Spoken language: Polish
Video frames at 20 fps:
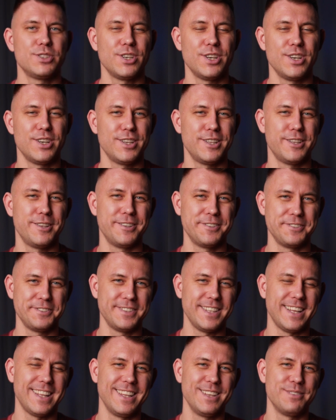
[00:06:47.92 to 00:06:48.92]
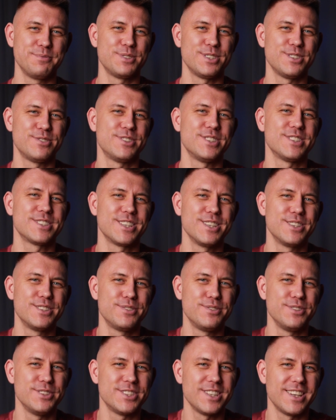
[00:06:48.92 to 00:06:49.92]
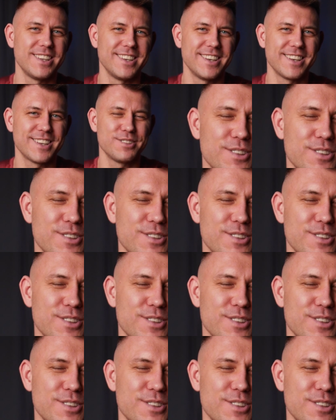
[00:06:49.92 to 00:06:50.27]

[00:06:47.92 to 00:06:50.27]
się znane przez wszystkich ćwiczenie,